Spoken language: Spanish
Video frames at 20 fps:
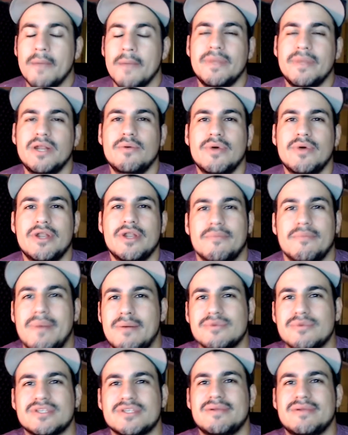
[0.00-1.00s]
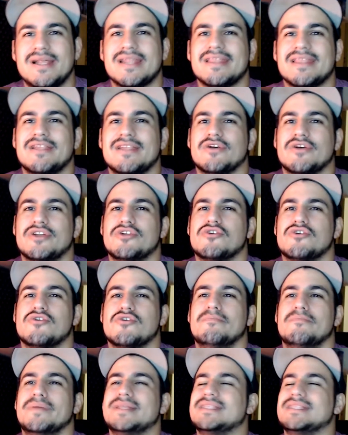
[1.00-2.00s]
Pero bueno, vamos a hablar de lo que nos
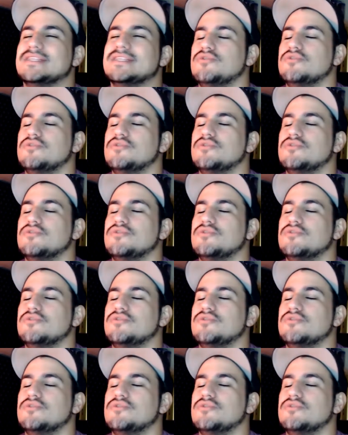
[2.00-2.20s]
compete.